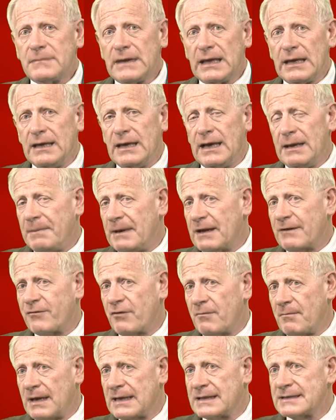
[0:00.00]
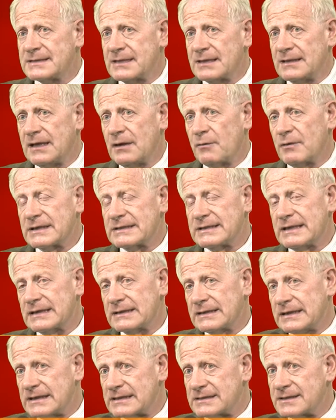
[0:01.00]
le performance di questi
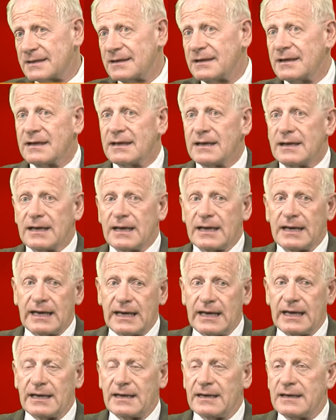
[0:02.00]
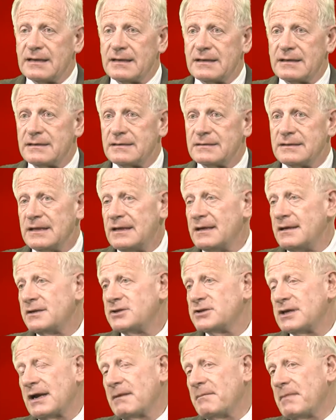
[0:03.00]
artisti e eh, di
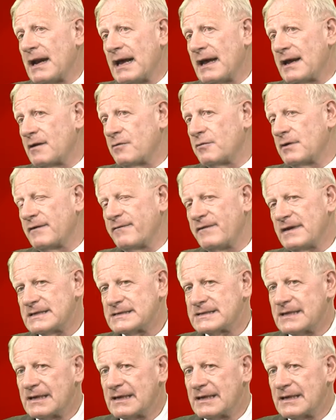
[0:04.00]
celebrare una festa